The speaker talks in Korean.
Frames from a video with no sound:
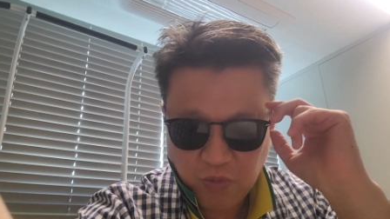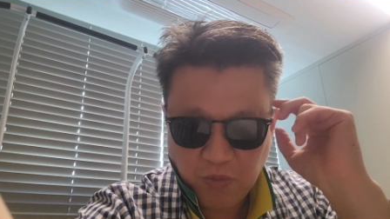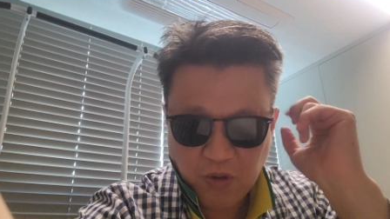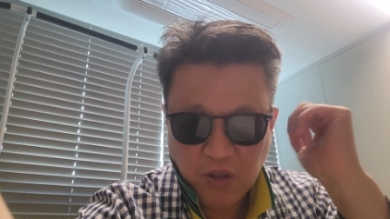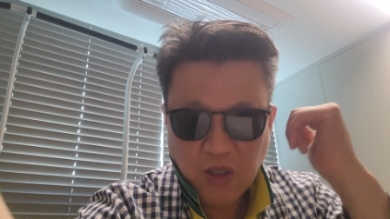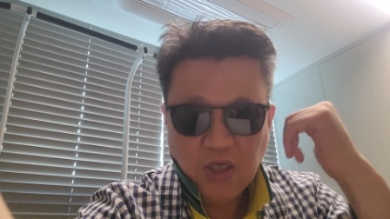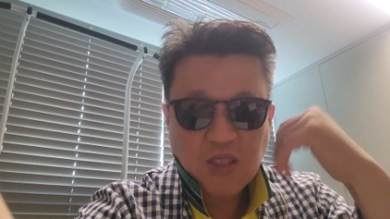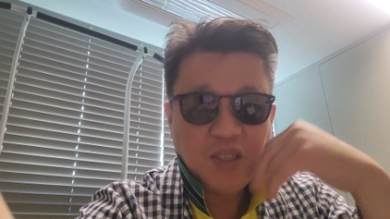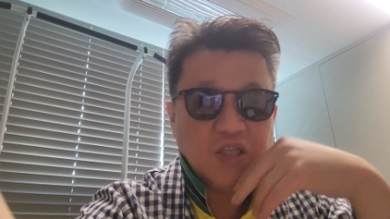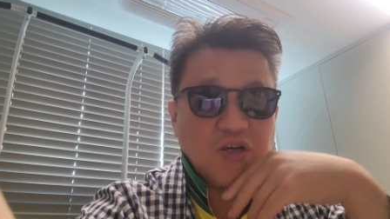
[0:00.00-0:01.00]
보면
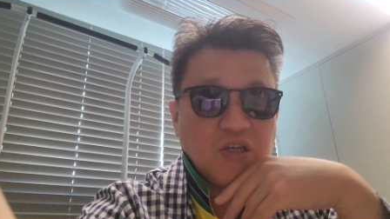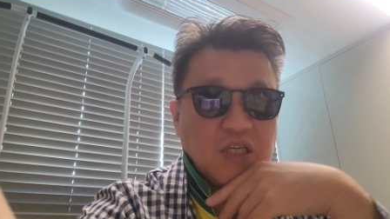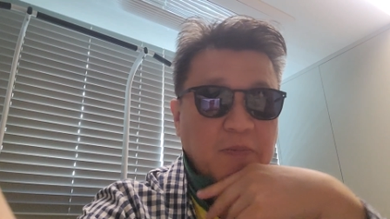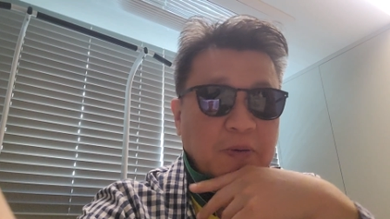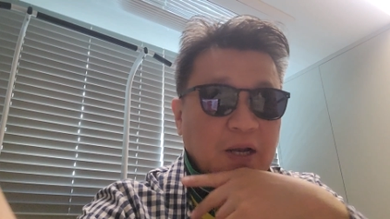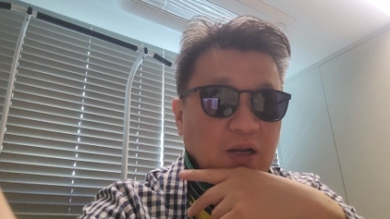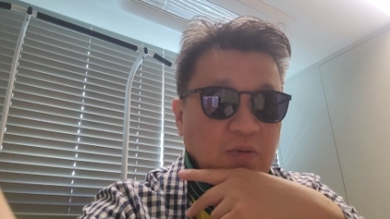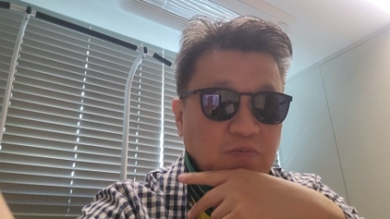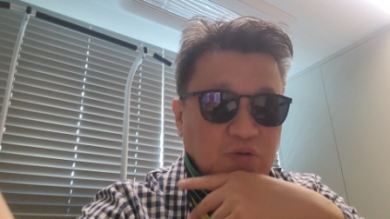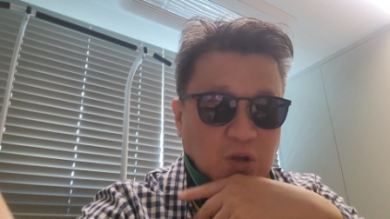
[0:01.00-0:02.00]

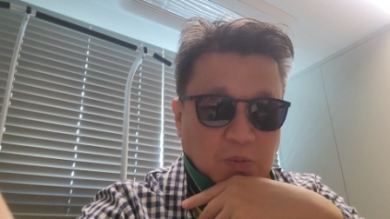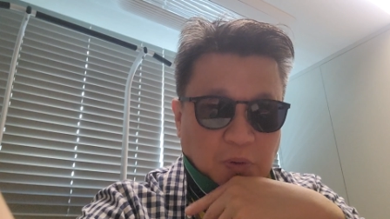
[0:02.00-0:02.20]
2018년부터